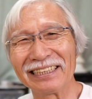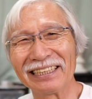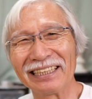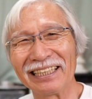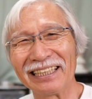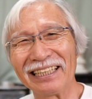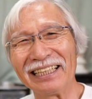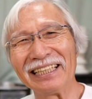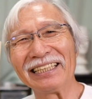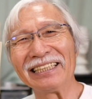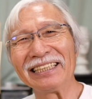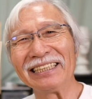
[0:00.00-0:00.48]

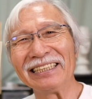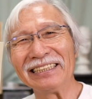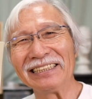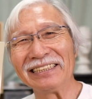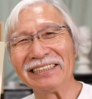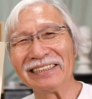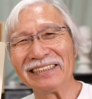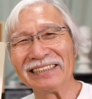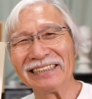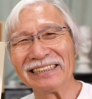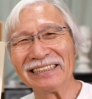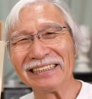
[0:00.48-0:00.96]
はい。
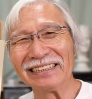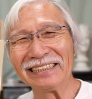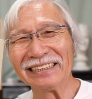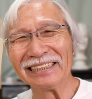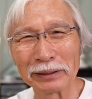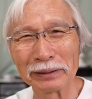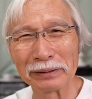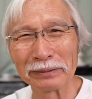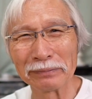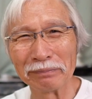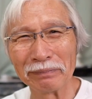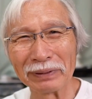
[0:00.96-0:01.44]

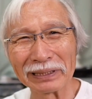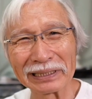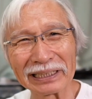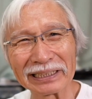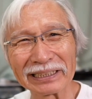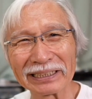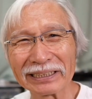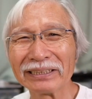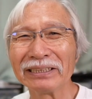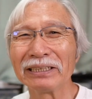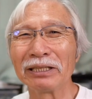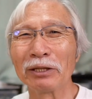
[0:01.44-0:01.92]
また
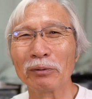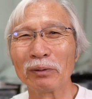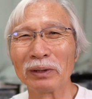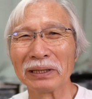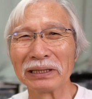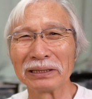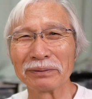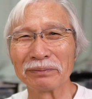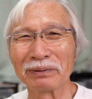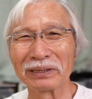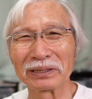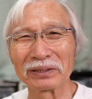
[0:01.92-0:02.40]
すぐにお会
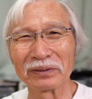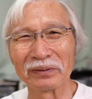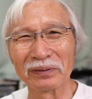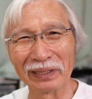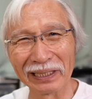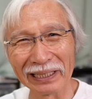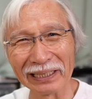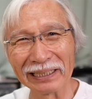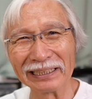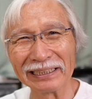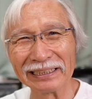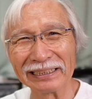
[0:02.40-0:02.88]
いしましょう
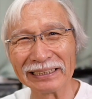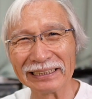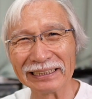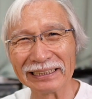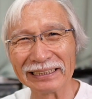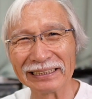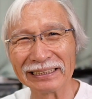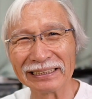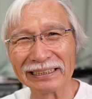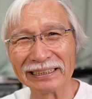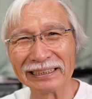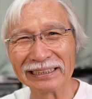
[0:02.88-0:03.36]
ね。
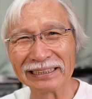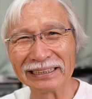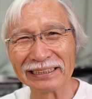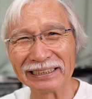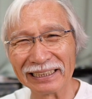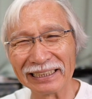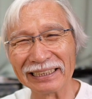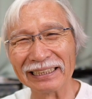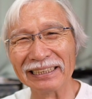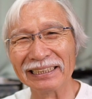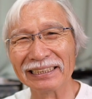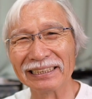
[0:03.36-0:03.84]

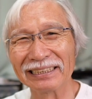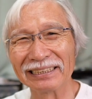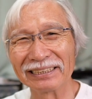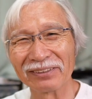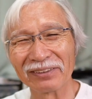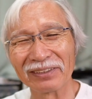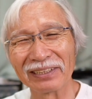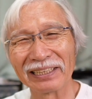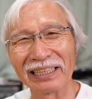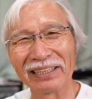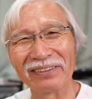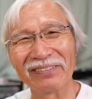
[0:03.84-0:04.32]

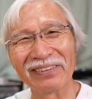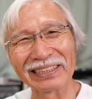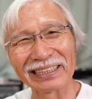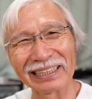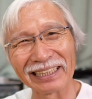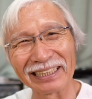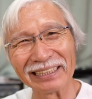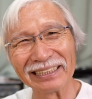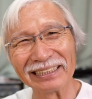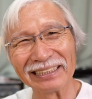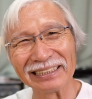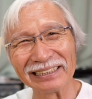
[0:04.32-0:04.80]
それではま
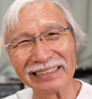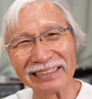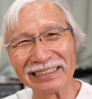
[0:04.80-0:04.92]
た。